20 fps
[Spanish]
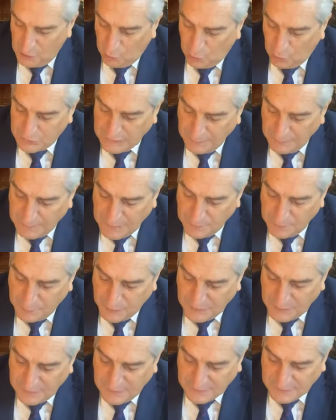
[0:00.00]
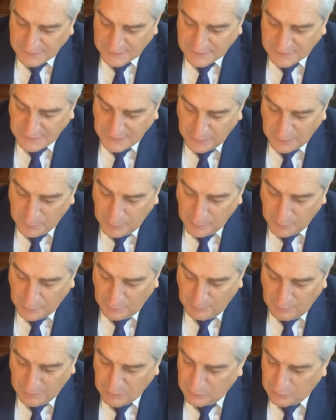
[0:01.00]
O también puede darse este tipo de
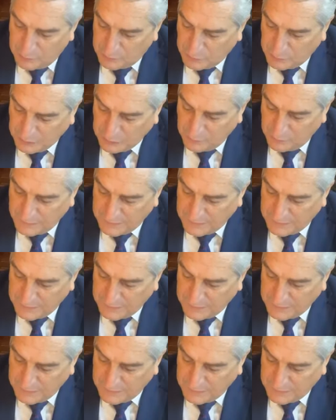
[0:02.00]
prueba cuando